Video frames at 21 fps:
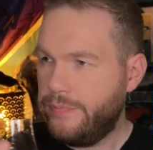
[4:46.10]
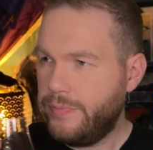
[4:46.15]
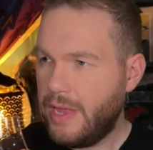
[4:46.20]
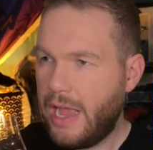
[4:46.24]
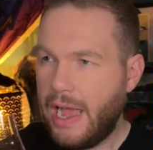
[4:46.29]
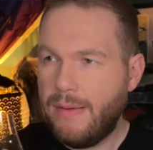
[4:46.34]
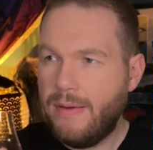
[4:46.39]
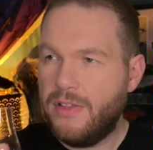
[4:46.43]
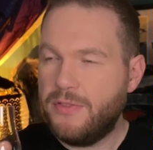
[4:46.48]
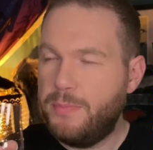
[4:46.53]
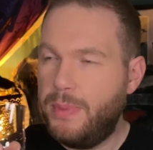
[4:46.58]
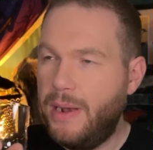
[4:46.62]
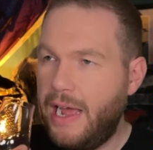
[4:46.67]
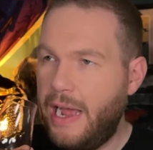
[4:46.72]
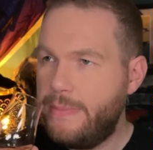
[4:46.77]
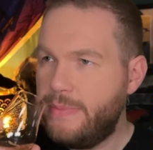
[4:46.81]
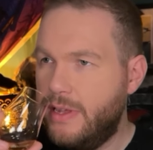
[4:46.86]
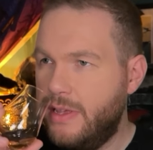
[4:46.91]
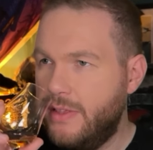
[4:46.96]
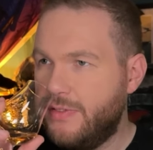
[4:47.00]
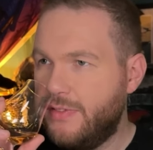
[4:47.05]
Aber was
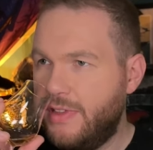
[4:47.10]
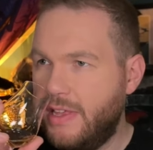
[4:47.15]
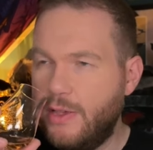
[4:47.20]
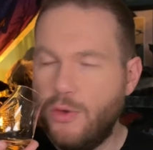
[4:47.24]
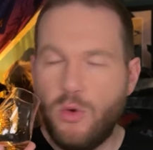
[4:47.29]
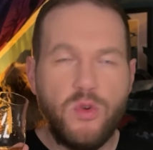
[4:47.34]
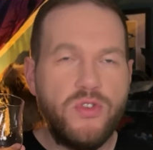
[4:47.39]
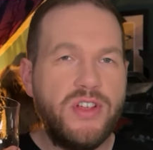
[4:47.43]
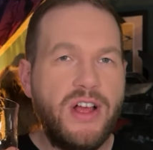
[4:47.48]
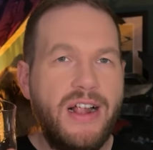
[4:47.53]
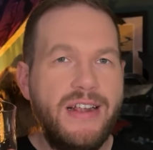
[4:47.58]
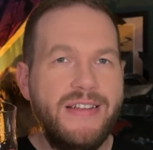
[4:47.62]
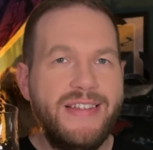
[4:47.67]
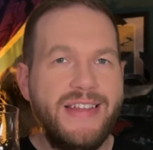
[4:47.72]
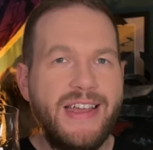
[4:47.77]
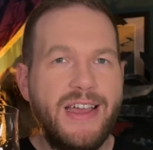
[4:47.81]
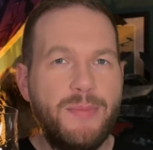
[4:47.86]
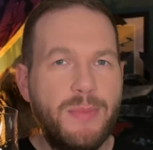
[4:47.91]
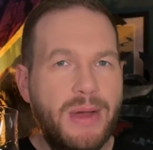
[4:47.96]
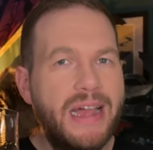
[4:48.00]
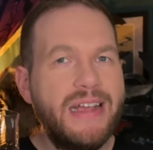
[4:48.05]
bleibt, ist die
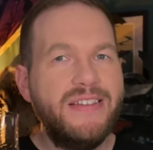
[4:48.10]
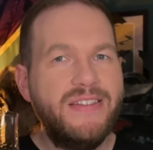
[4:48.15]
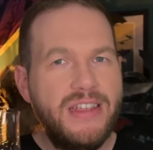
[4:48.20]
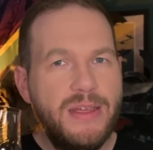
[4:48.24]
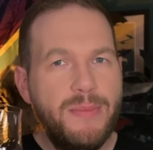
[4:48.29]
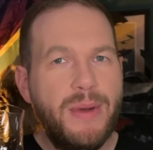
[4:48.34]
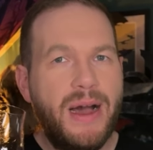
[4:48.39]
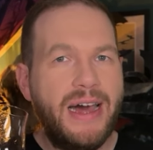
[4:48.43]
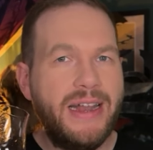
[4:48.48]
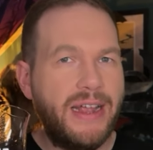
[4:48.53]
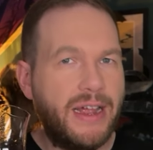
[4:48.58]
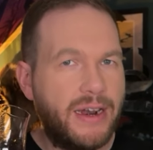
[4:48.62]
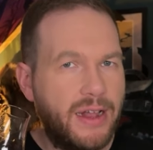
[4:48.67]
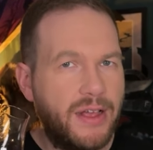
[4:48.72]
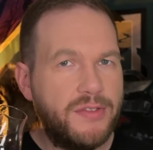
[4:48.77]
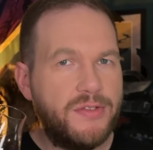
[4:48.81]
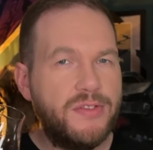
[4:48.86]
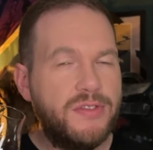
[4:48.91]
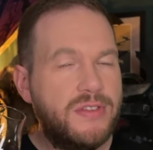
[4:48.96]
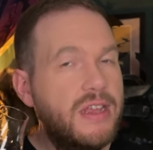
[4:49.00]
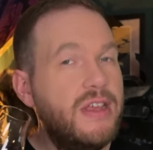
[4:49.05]
jodhaltige maritime
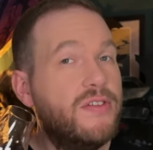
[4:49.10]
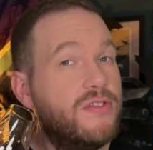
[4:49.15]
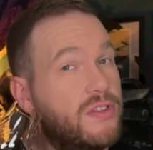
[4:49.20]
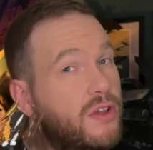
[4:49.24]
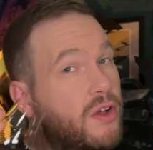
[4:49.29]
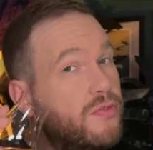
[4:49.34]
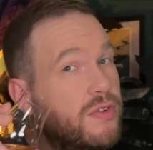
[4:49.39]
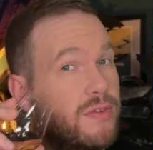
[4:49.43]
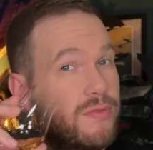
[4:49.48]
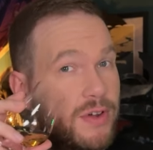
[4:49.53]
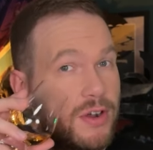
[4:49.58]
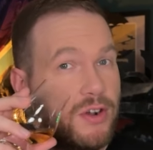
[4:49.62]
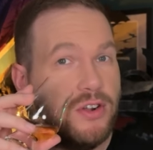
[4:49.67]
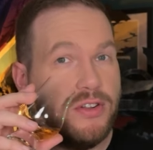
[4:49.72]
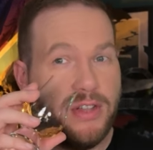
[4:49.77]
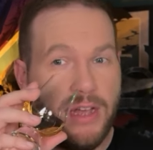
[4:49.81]
Ananas. Die ist auf jeden Fall noch